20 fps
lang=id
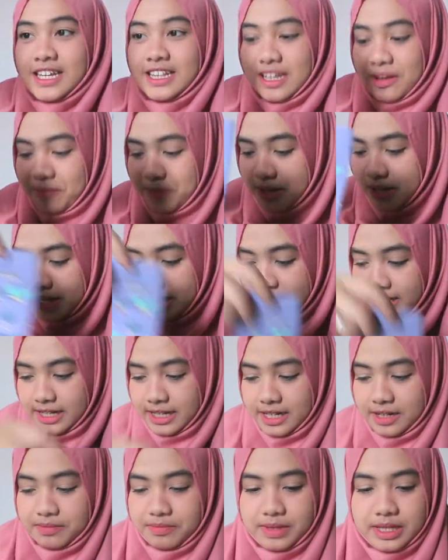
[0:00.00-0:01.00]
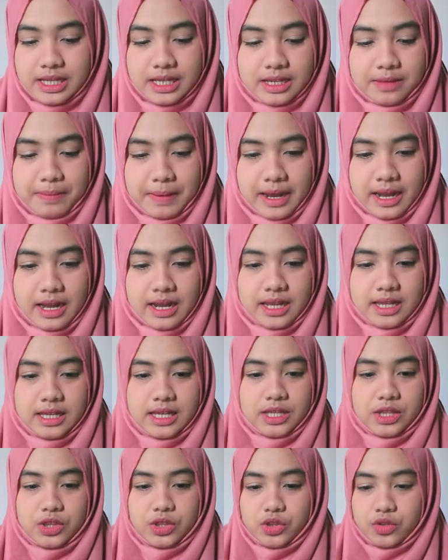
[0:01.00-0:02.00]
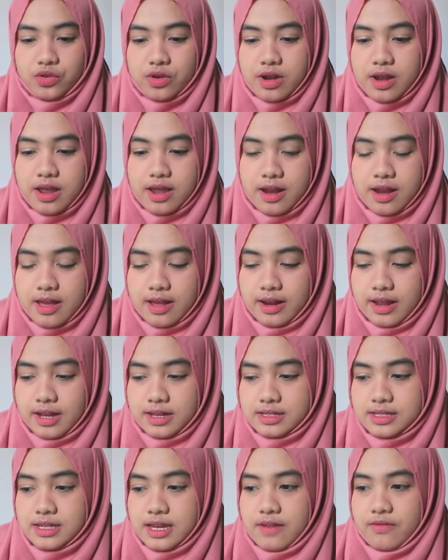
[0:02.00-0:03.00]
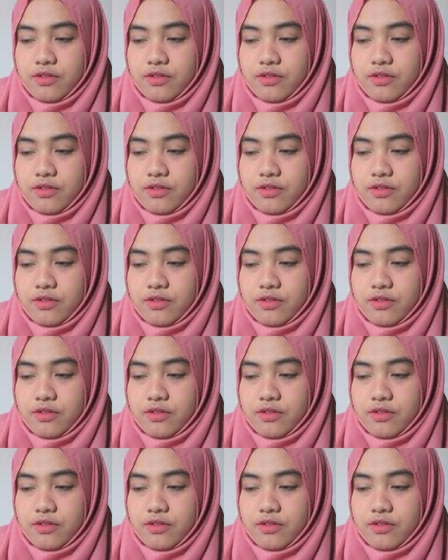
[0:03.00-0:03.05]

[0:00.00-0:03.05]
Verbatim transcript: tapi yang ini lebih pendek gitu deh dari yang si